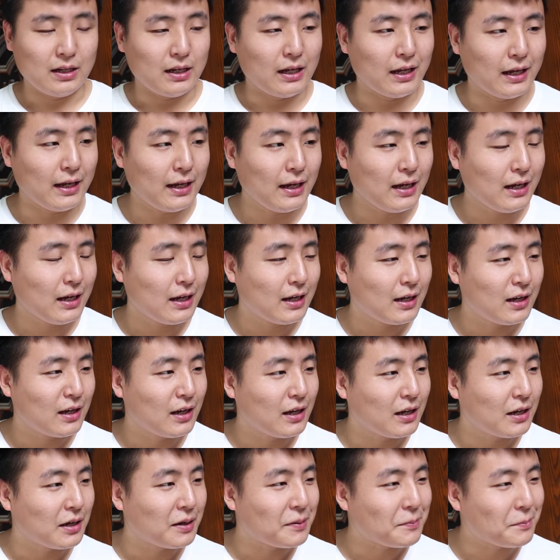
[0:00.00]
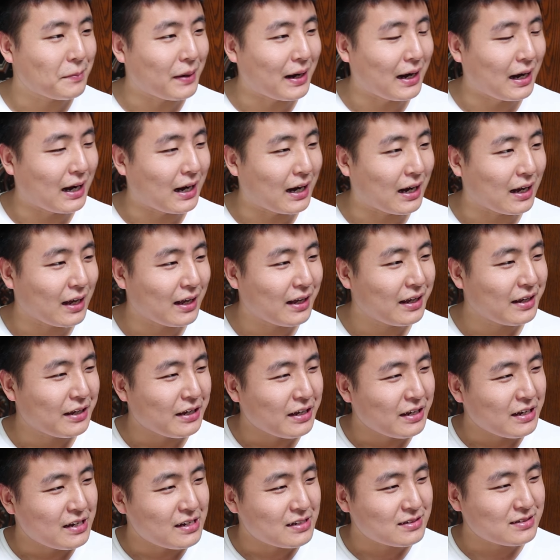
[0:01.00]
哎。妈，
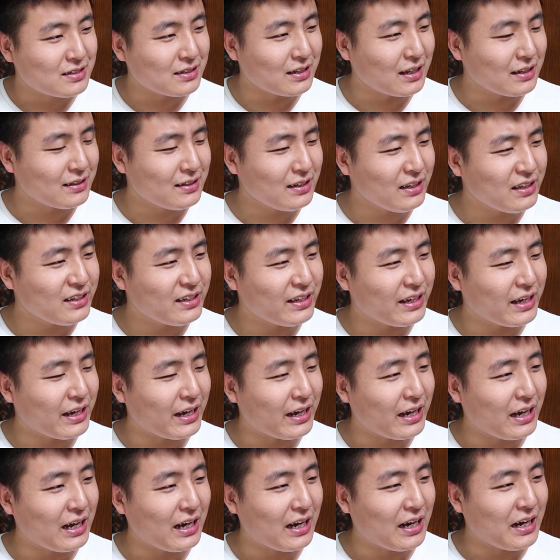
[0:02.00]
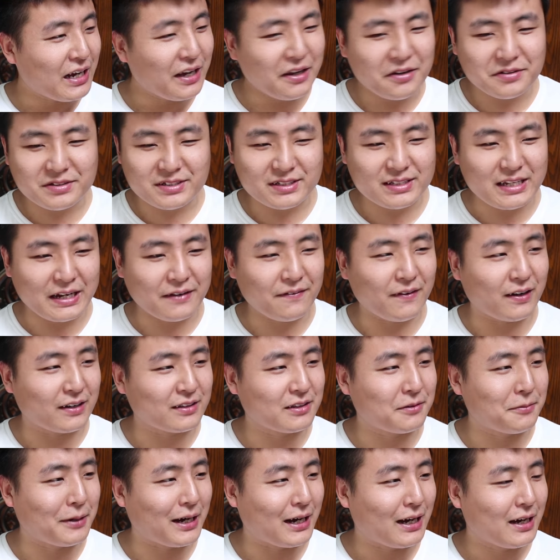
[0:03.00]
咱那地里还有几间
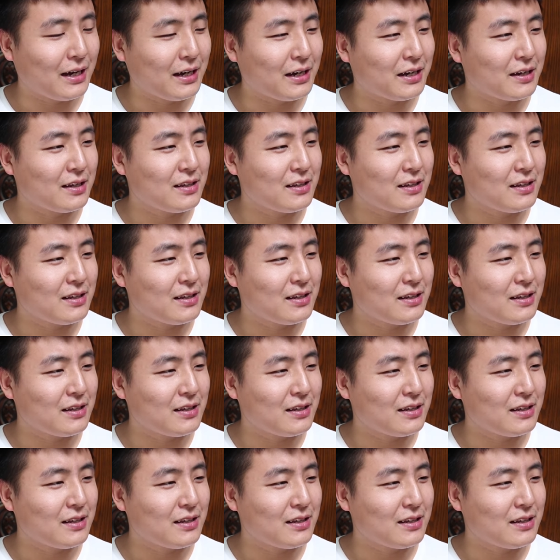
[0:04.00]
房子吧？